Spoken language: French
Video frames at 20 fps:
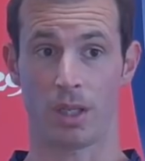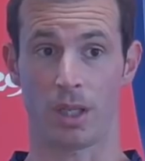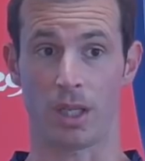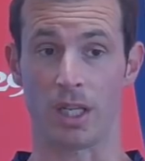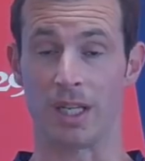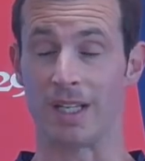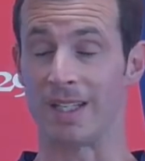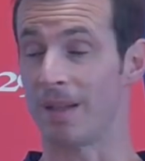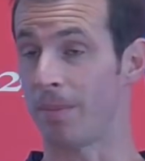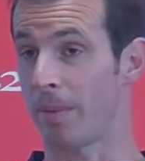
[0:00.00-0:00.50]
et
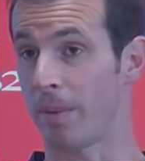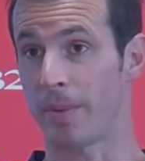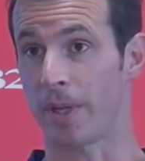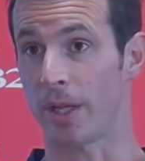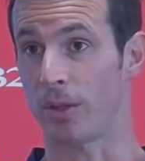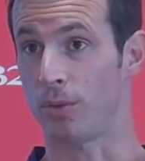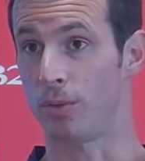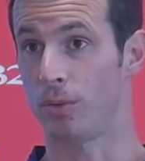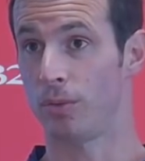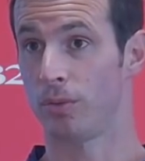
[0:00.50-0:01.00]
il ne les a pas
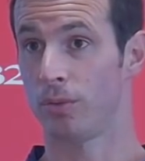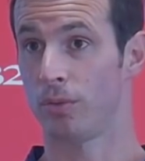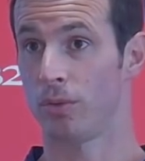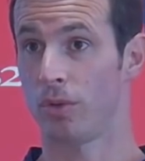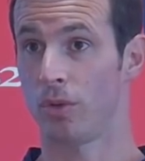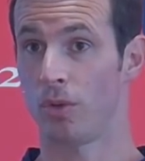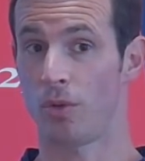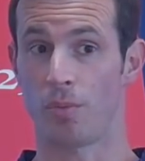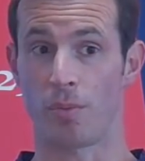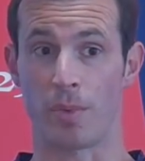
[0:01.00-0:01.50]
perdues.
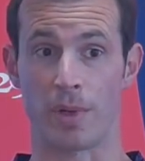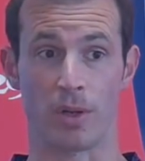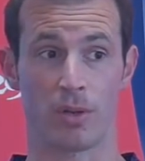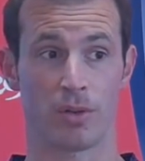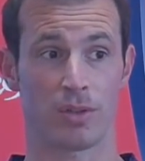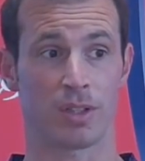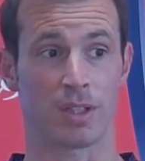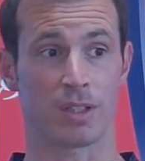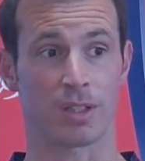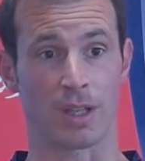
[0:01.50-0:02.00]

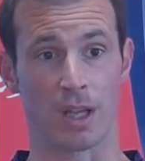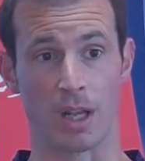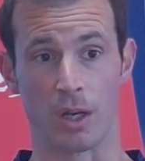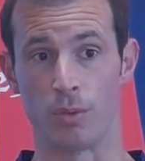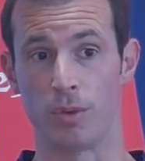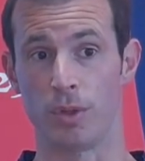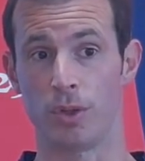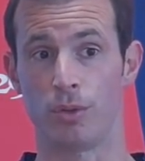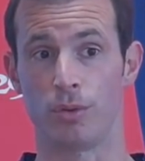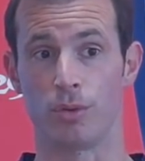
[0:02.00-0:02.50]
Maintenant, ça sera à
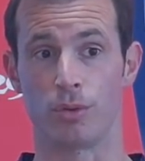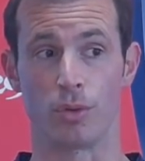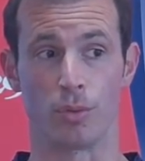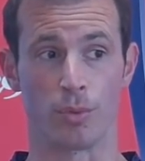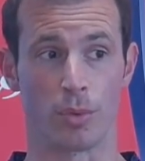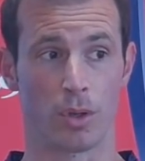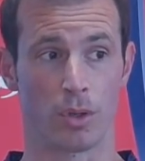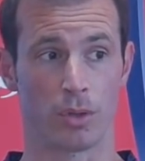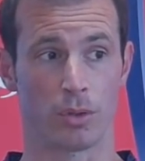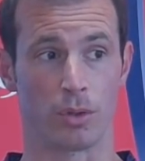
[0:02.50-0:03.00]
lui
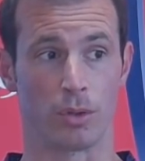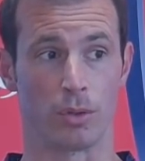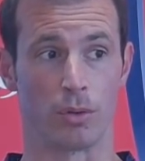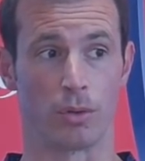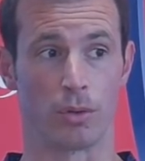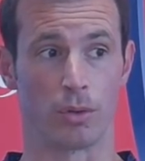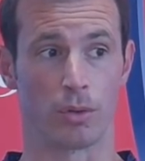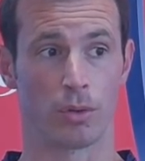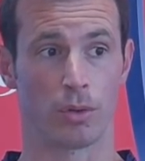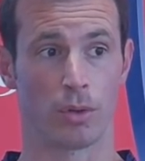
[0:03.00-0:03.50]
justement
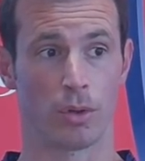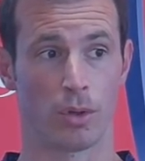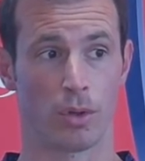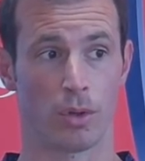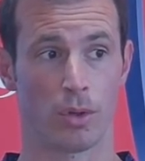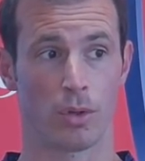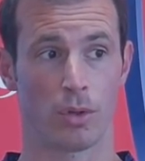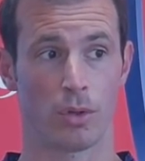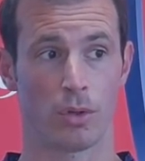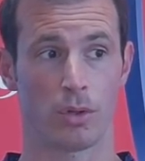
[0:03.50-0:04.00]

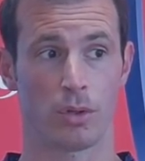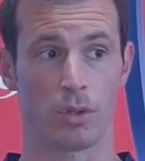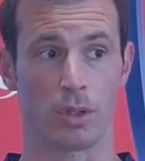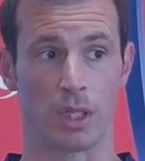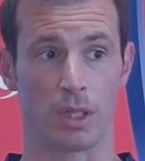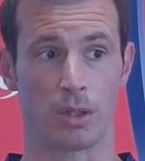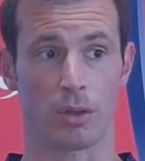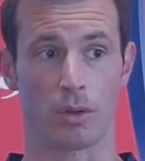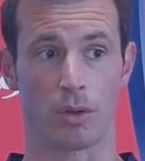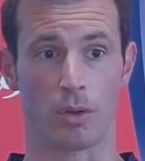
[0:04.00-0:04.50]

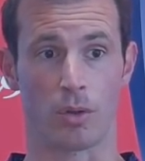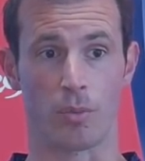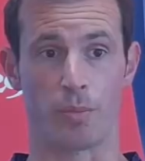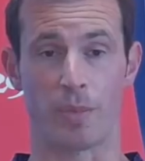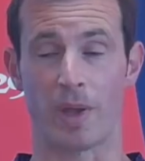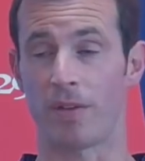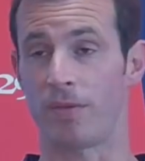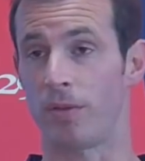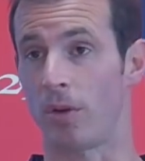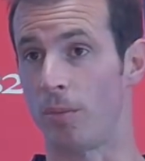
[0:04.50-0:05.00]
d'être euh,
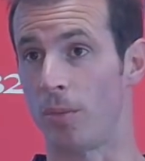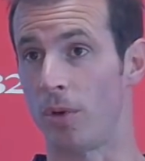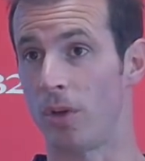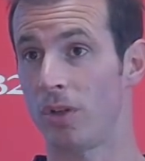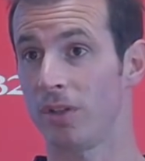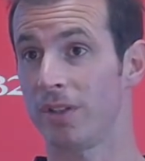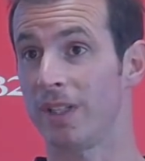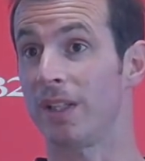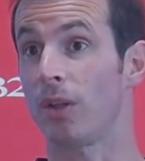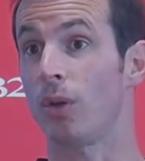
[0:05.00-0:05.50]

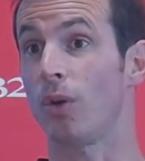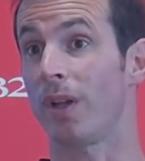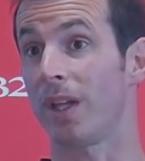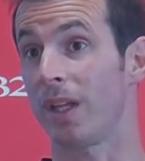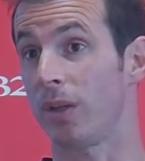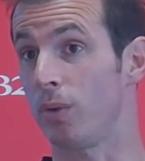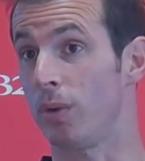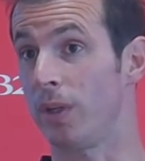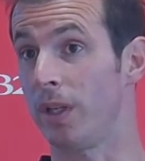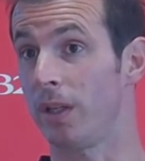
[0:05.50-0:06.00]
performant, d'être
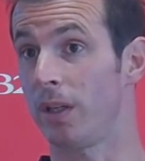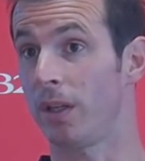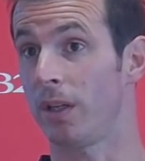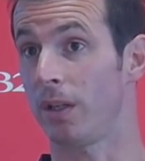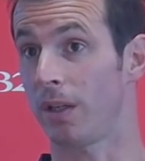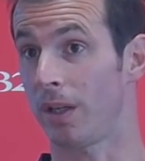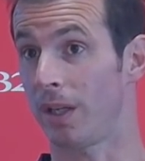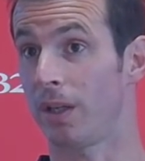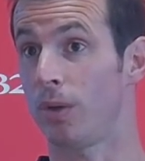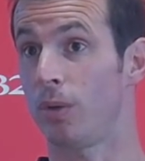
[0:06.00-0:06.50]

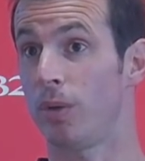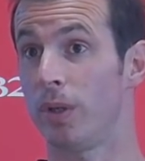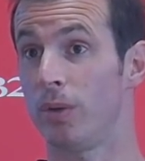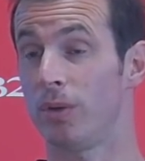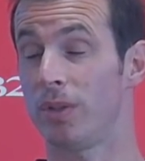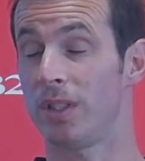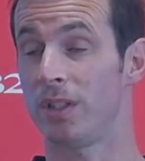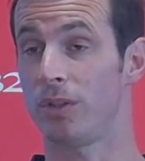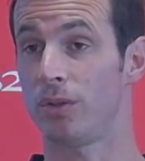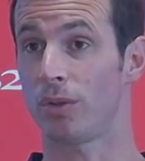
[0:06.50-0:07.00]
régulier,
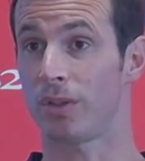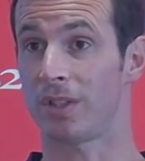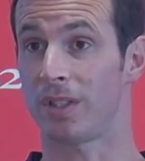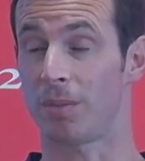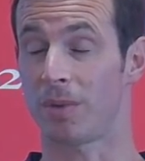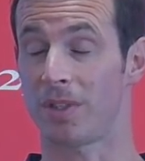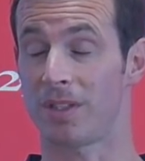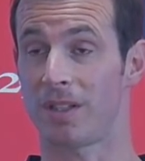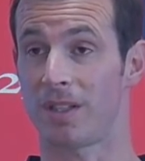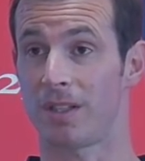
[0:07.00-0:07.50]
aussi sur ses
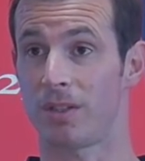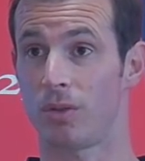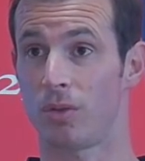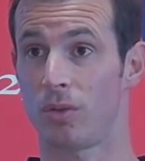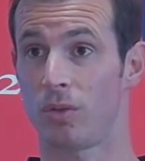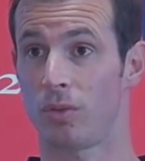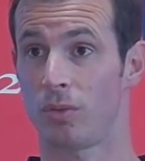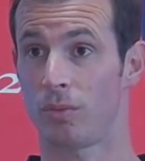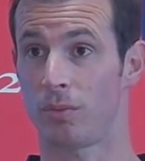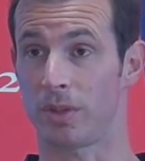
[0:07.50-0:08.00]

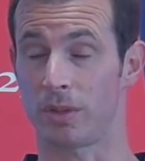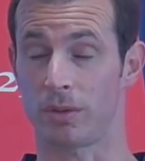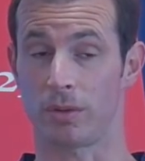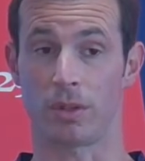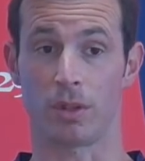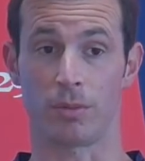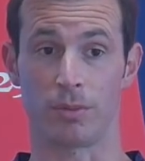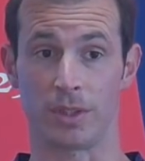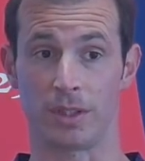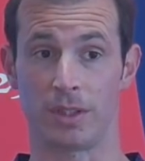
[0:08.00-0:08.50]
prestations, parce que
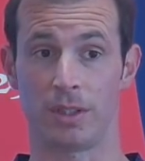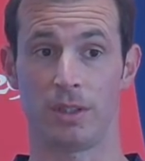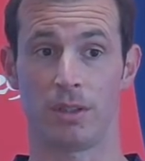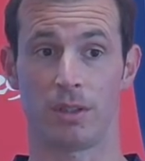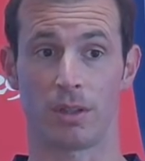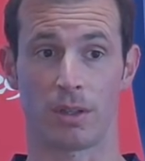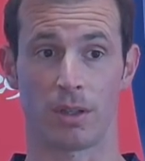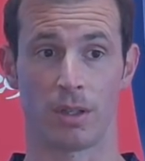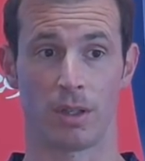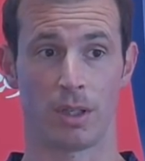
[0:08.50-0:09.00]
comme il dit,
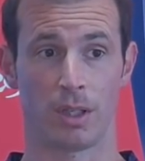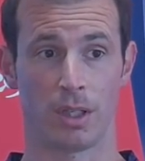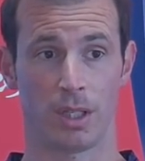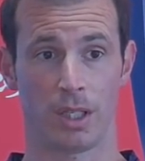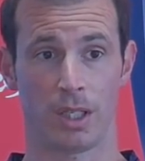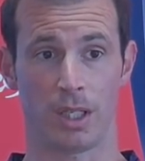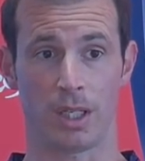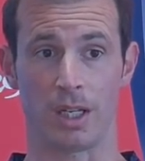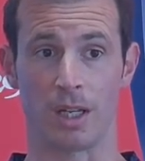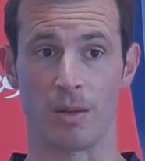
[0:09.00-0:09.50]
euh,
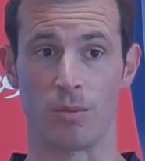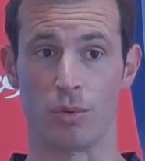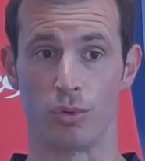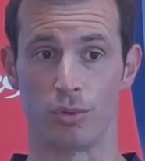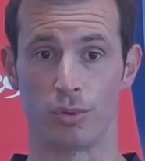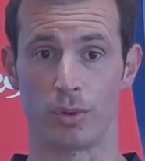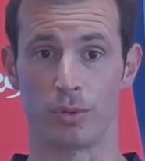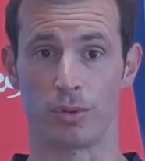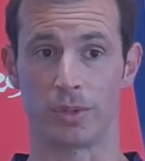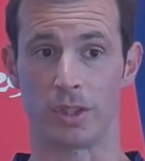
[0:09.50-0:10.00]
il a
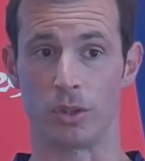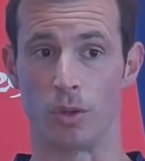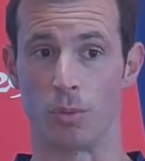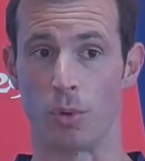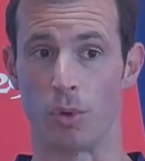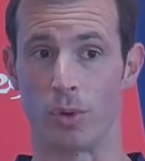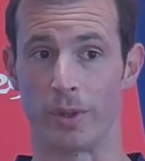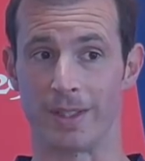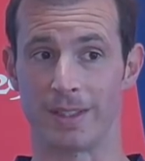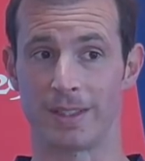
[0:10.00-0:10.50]
besoin aussi de
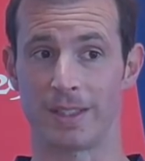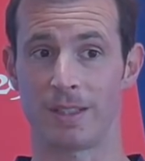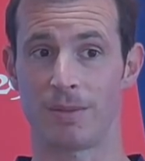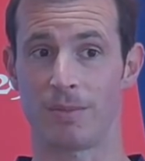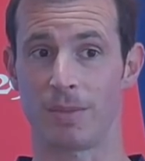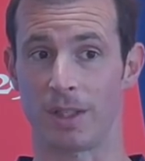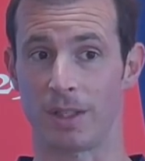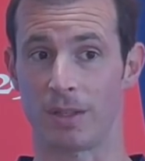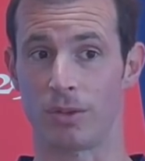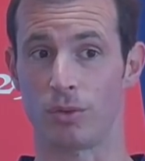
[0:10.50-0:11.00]
progresser,
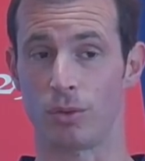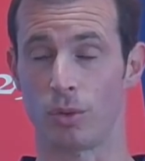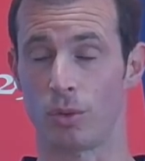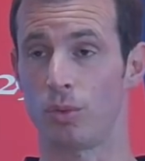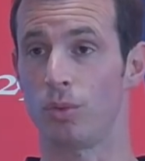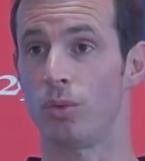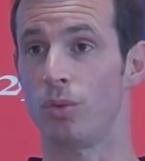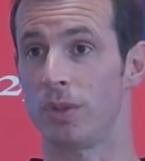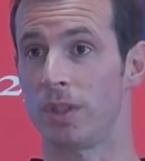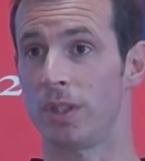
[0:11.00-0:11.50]
mais
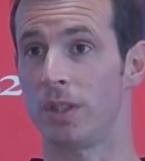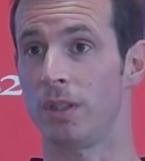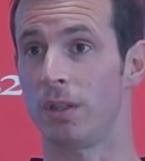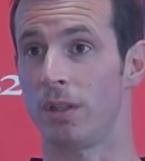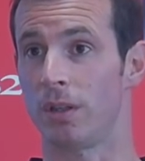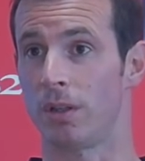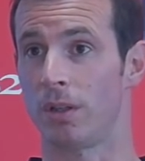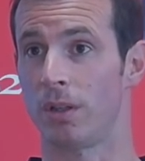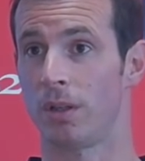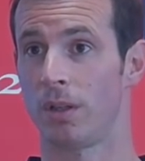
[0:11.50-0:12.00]
surtout aussi
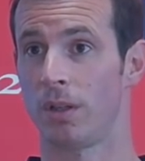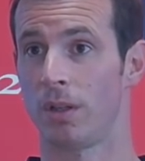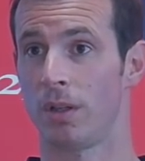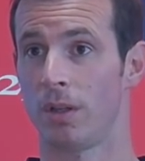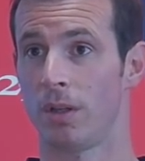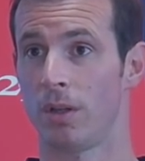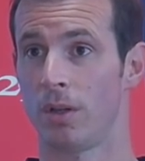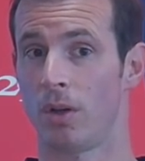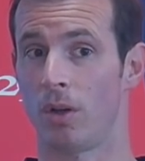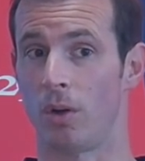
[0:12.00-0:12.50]
euh,
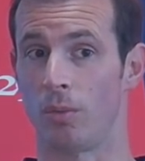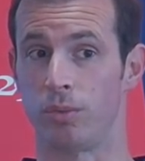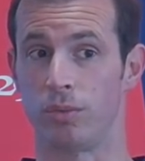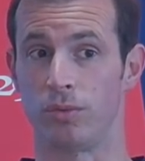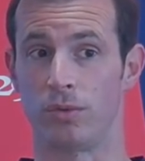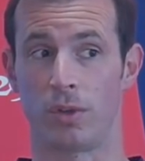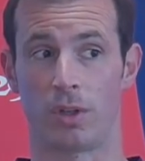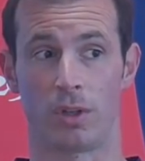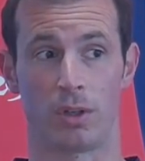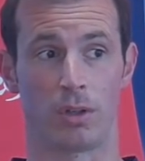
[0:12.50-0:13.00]
en
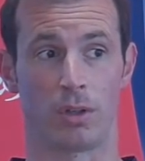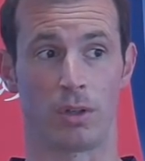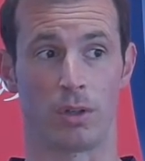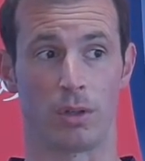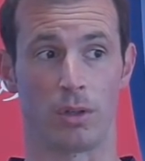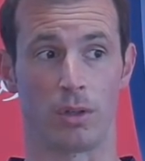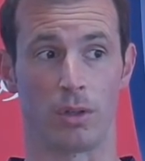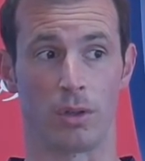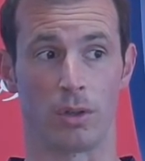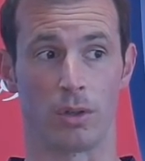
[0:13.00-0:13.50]

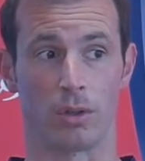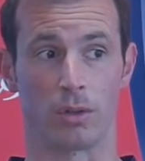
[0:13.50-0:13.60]
pouvant